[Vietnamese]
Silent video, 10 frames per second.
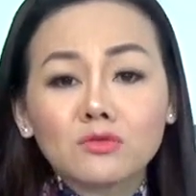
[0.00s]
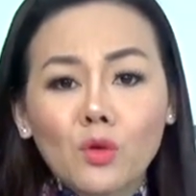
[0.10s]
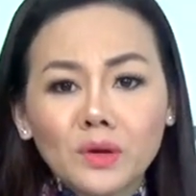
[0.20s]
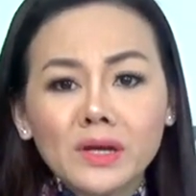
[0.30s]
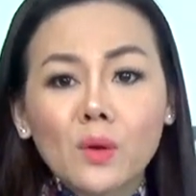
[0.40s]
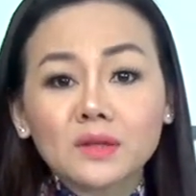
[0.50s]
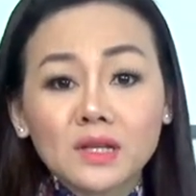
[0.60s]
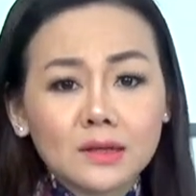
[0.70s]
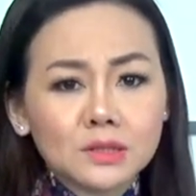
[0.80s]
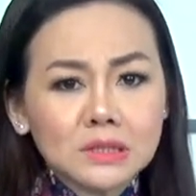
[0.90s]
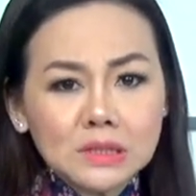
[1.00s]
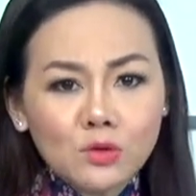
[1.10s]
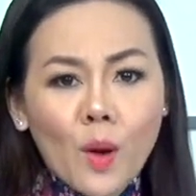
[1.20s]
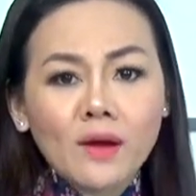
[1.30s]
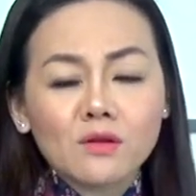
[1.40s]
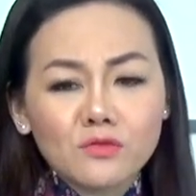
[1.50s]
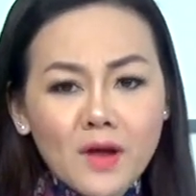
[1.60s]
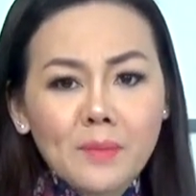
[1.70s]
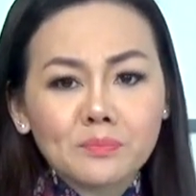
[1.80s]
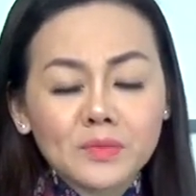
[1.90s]
vụ liên quan tới lãnh sự quán ở
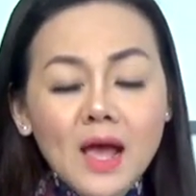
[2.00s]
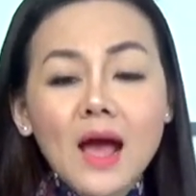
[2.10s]
Pháp